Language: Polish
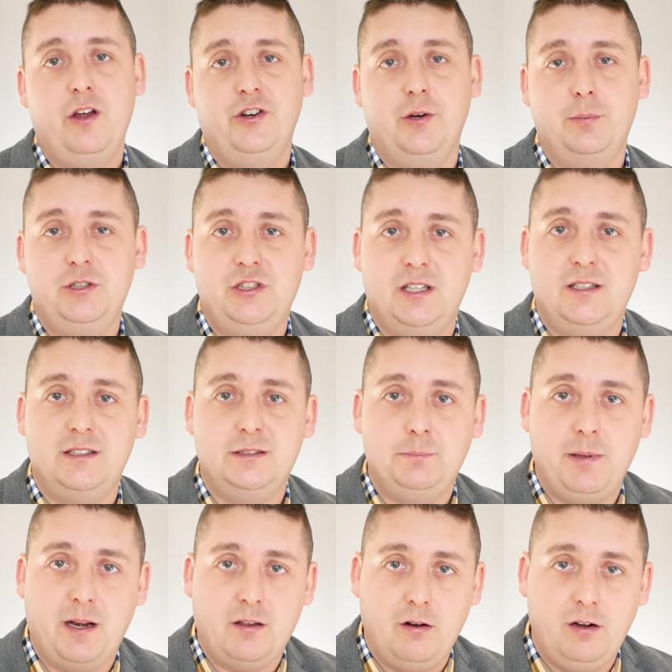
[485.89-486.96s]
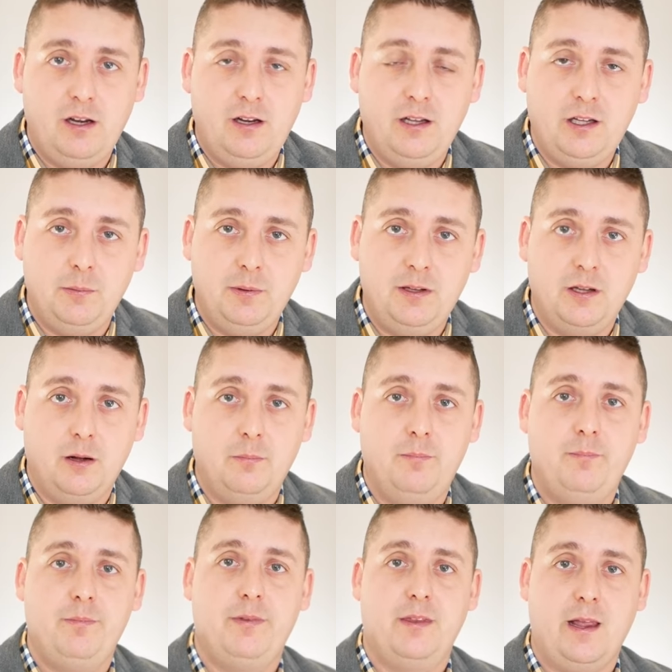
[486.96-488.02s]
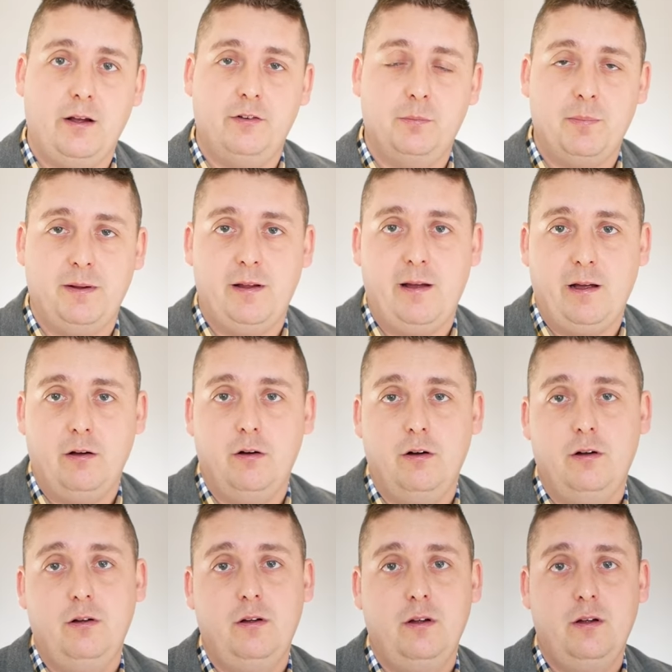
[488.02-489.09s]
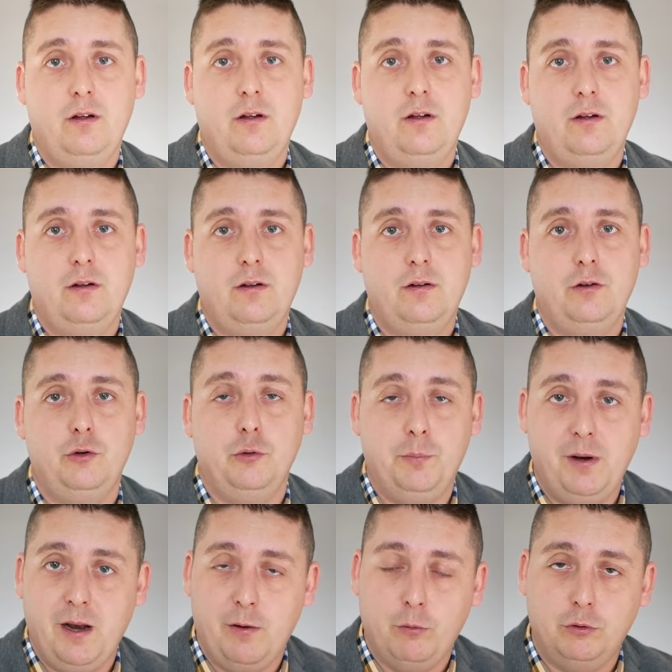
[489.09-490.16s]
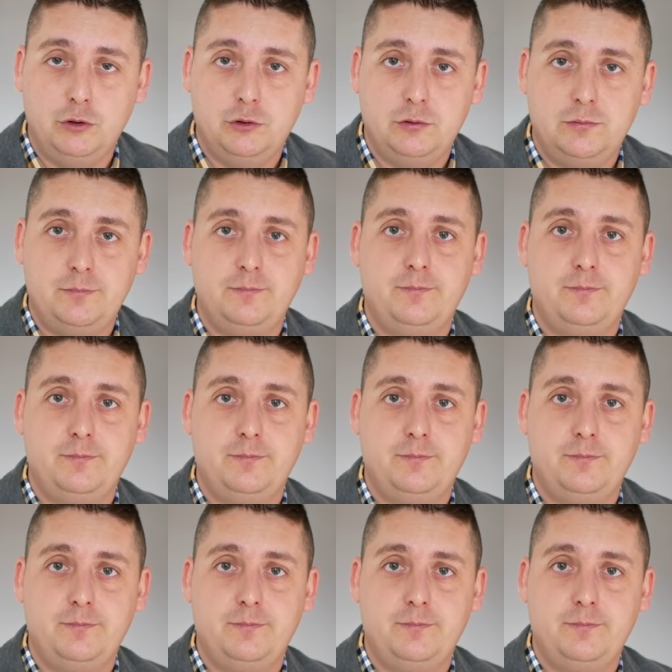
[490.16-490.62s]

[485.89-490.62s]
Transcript: żebyście nie spierdolili kibicom tego wspaniałego jubileuszu.